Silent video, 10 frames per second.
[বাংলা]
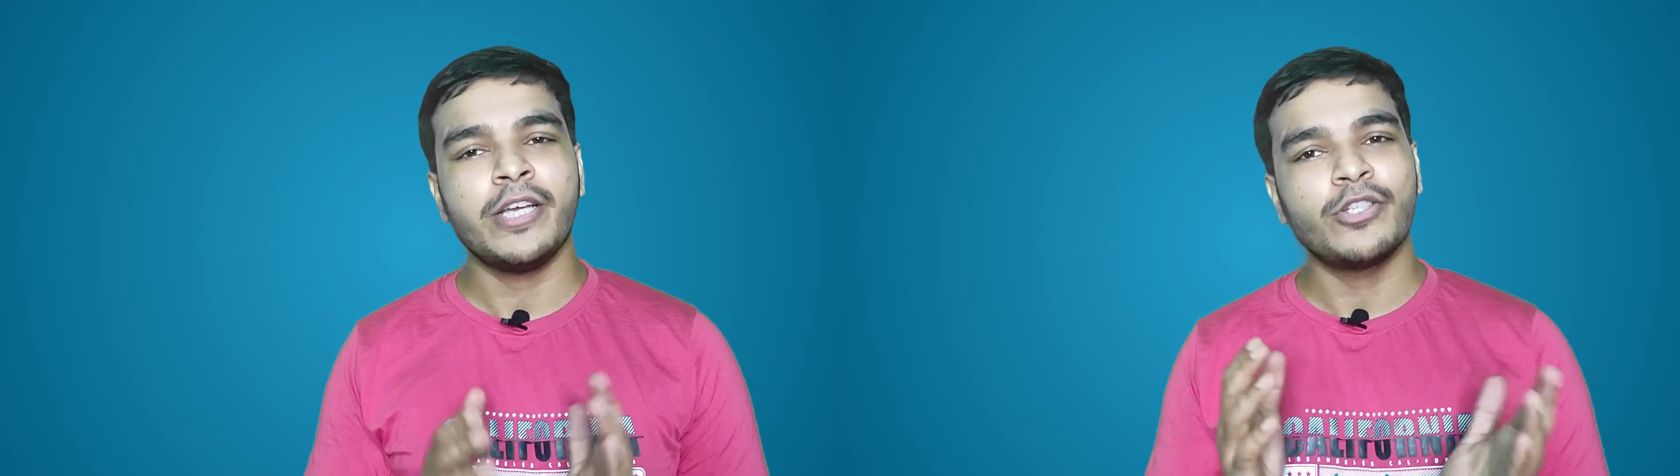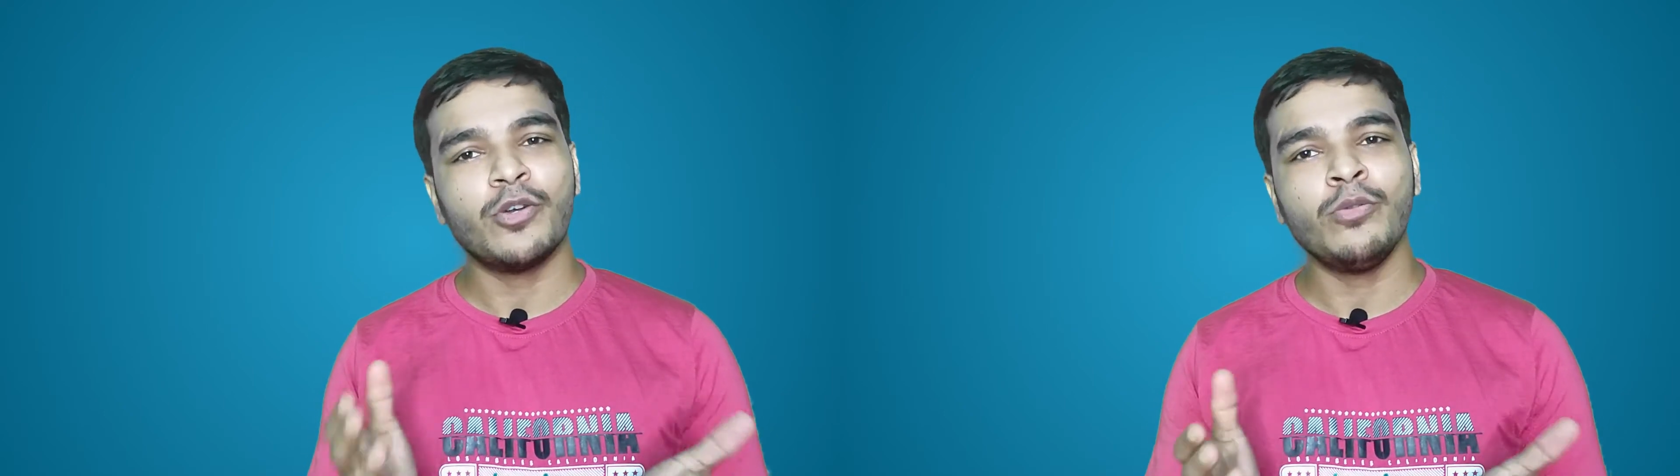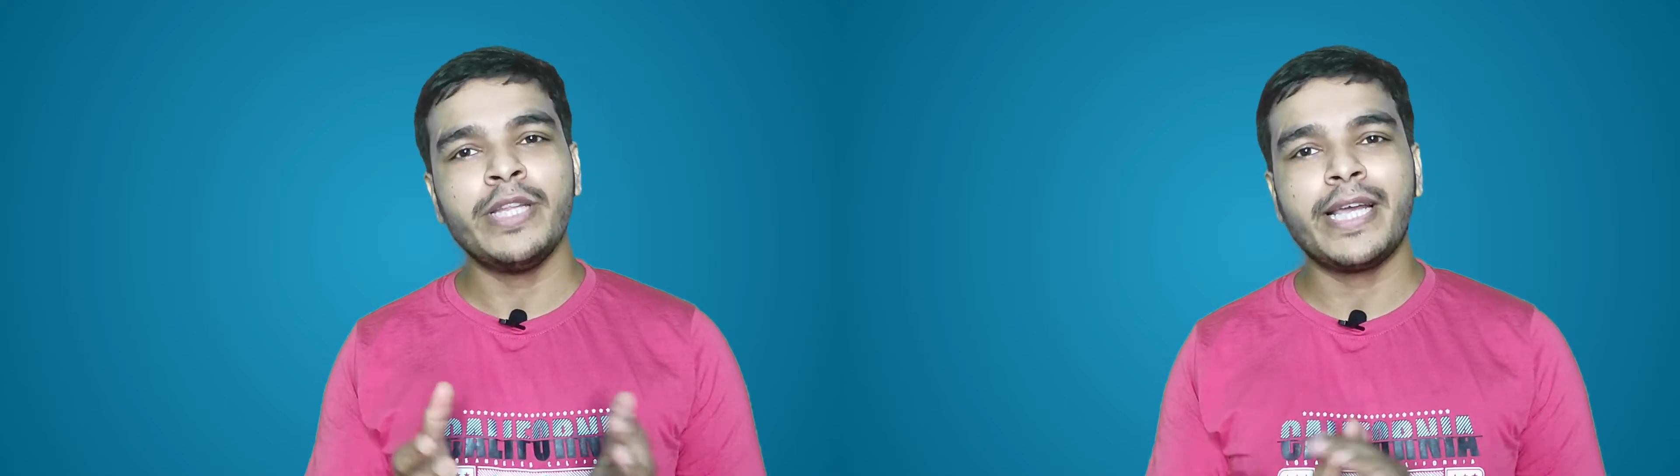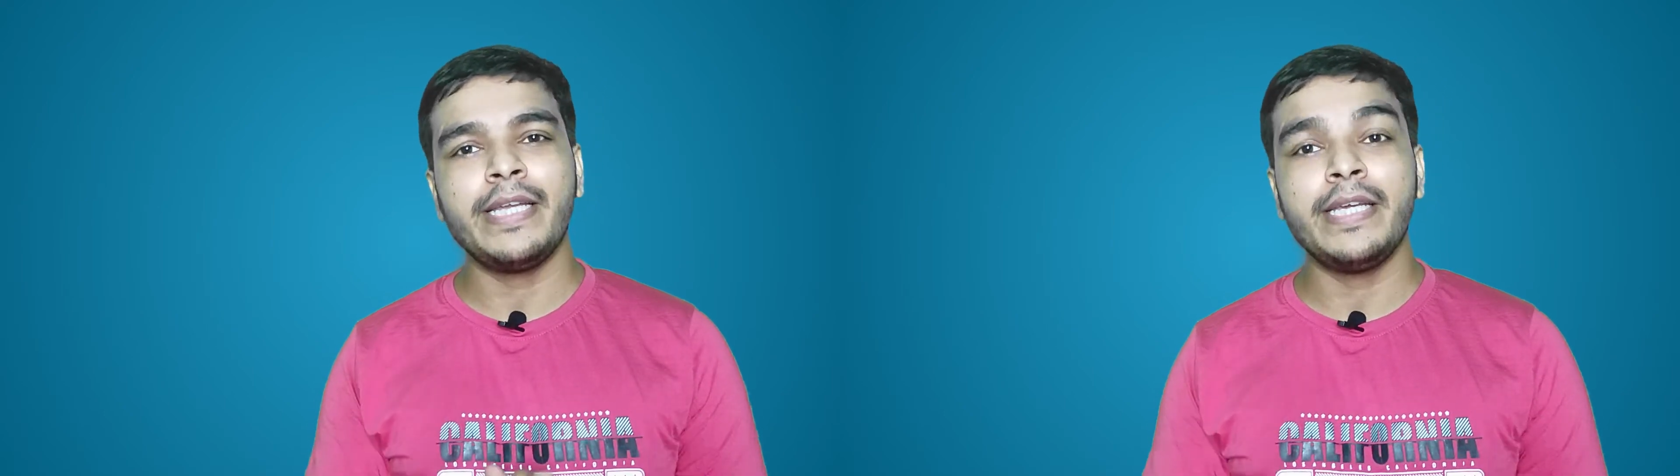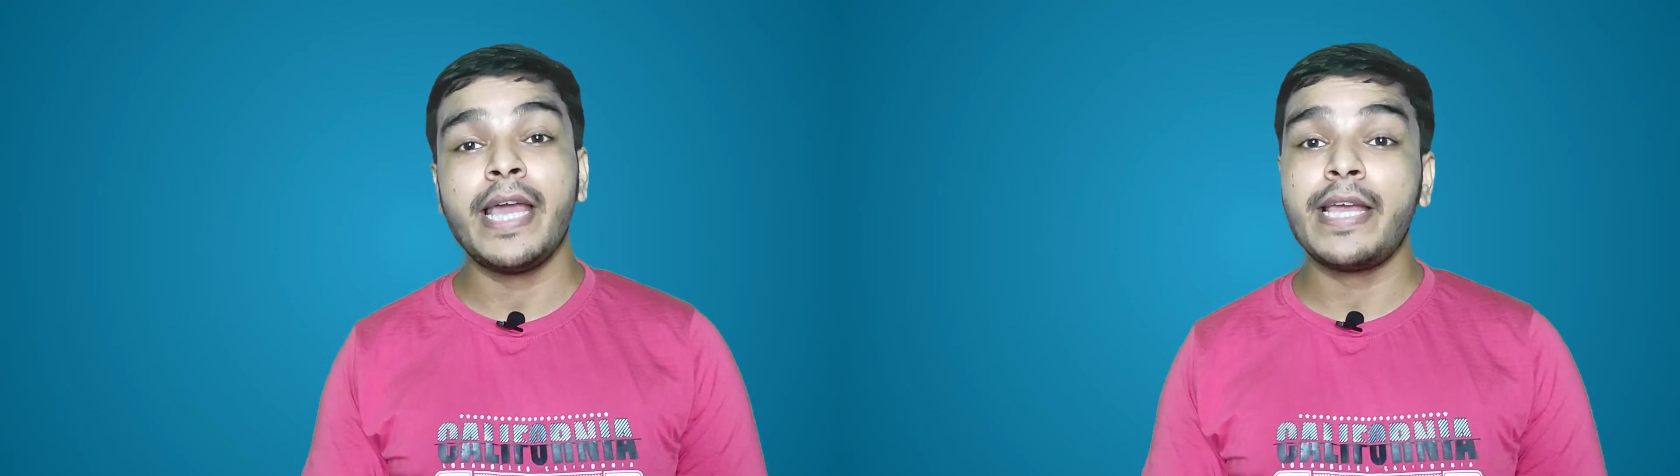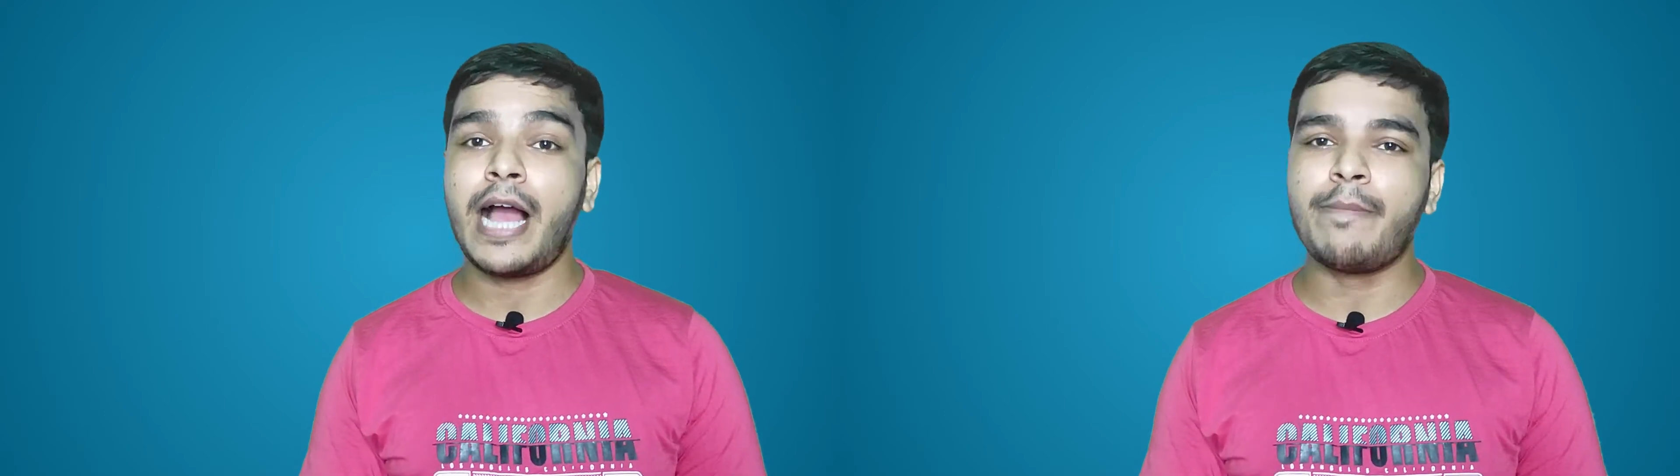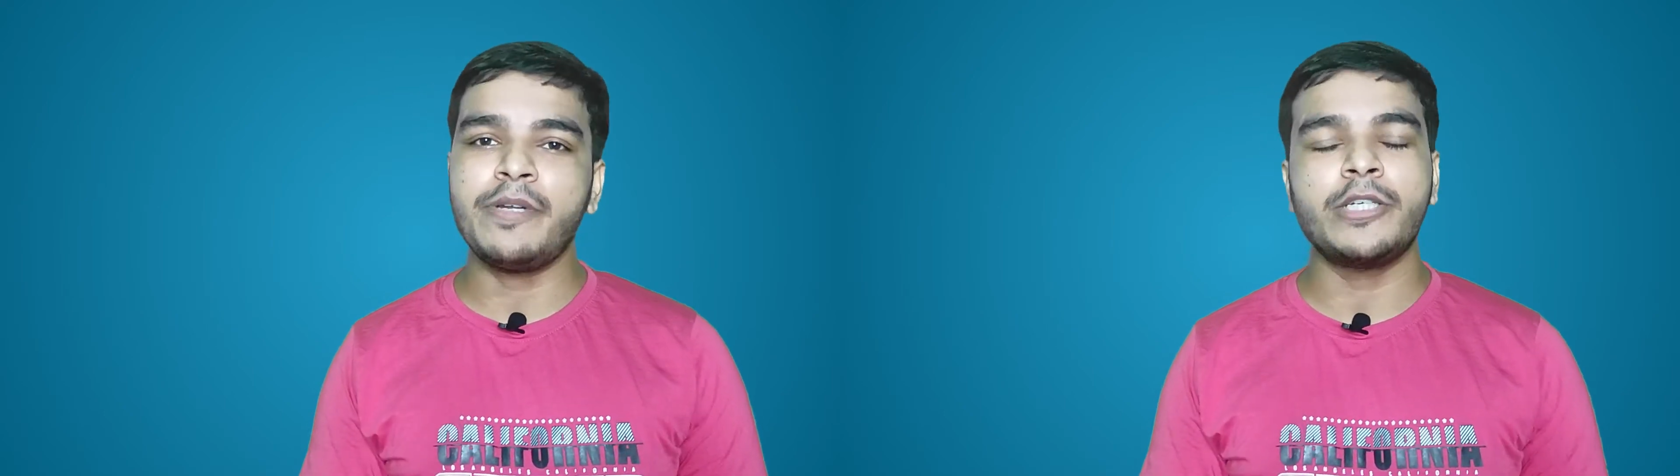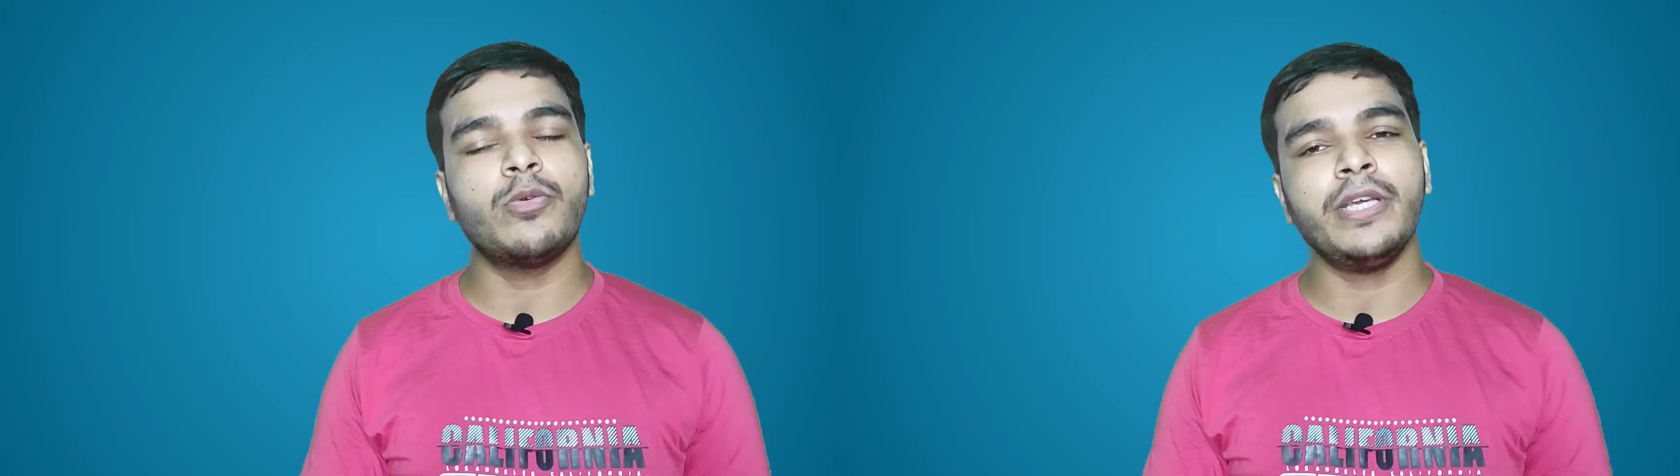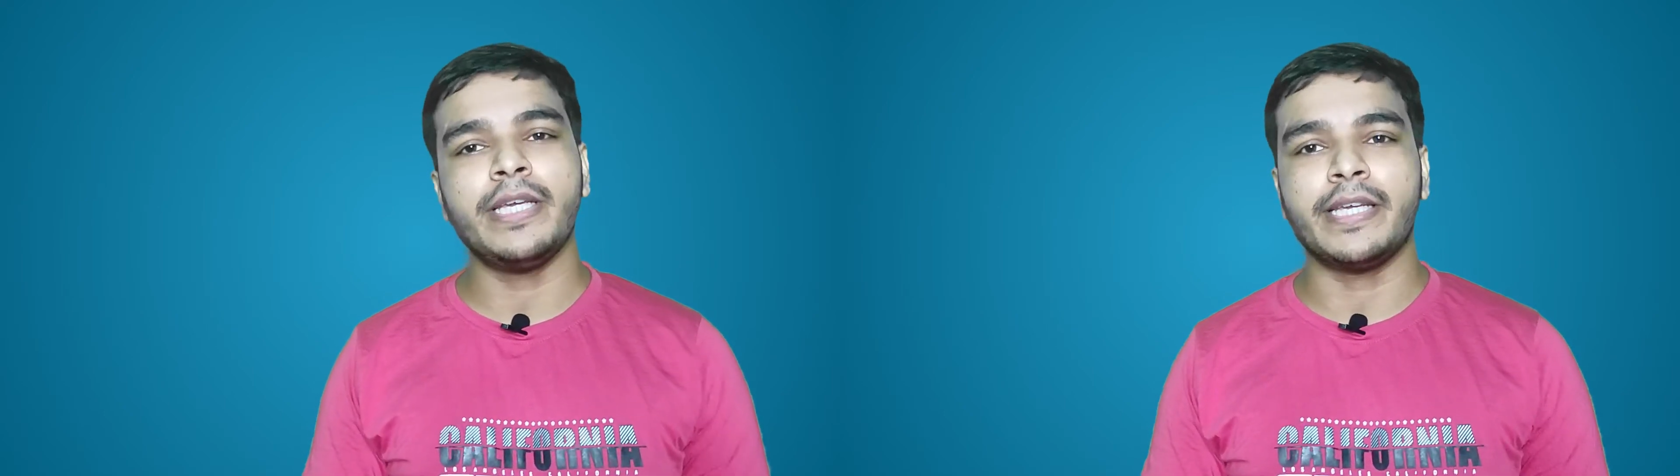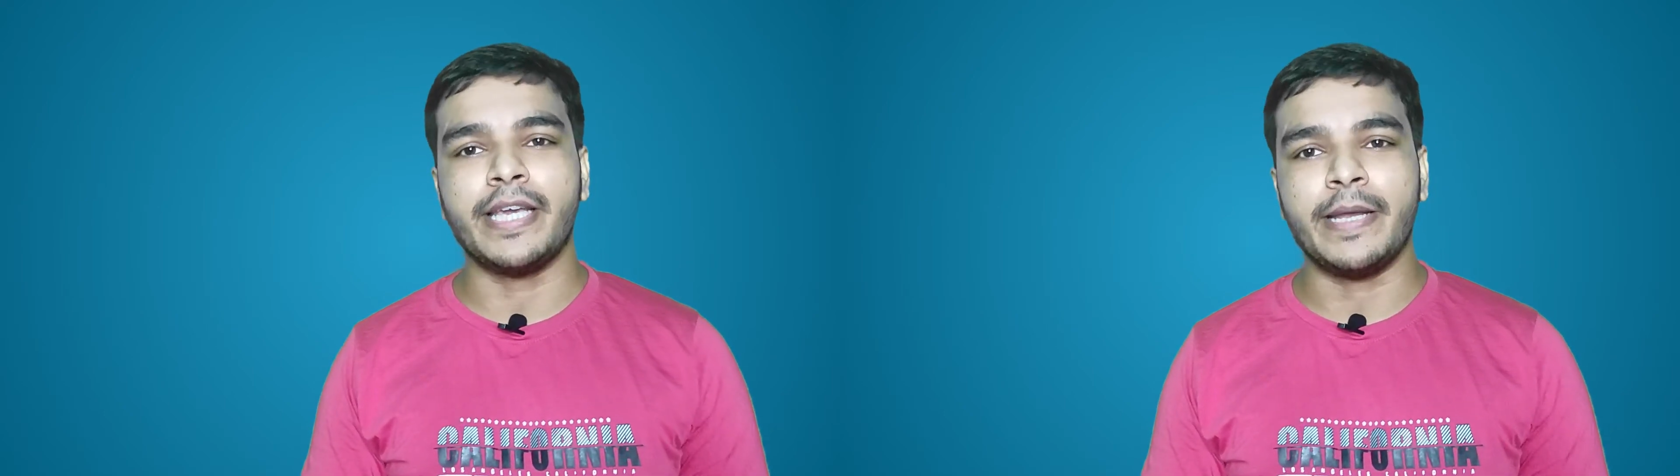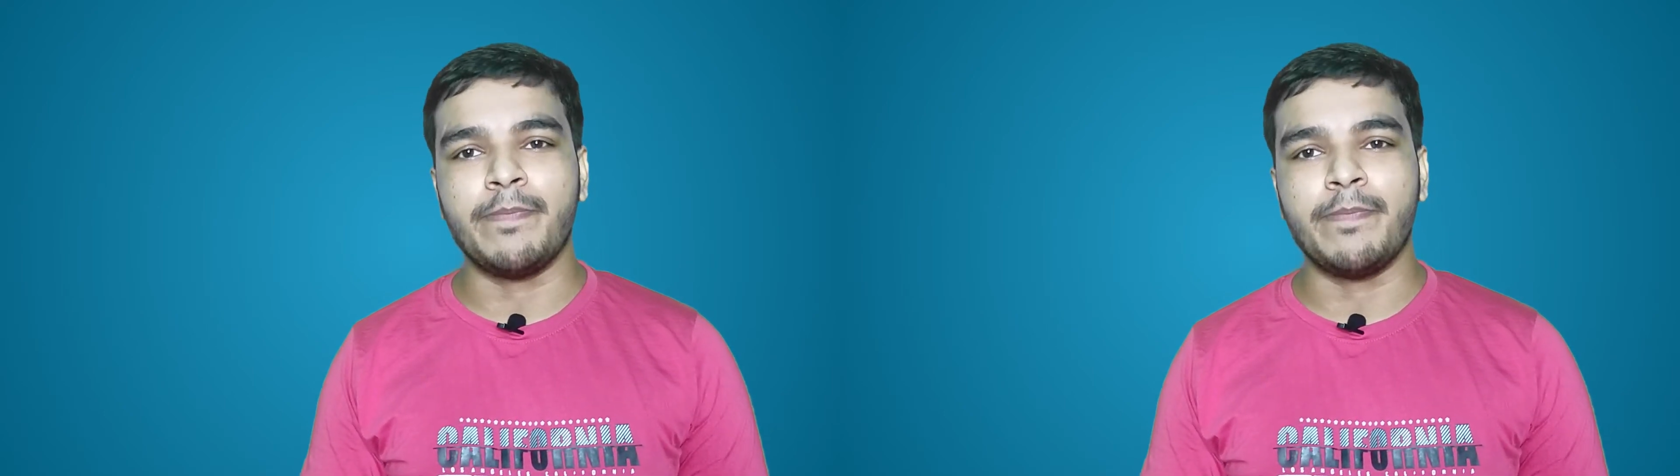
চলুন দেখে নিই এই আপডেটগুলি কী কী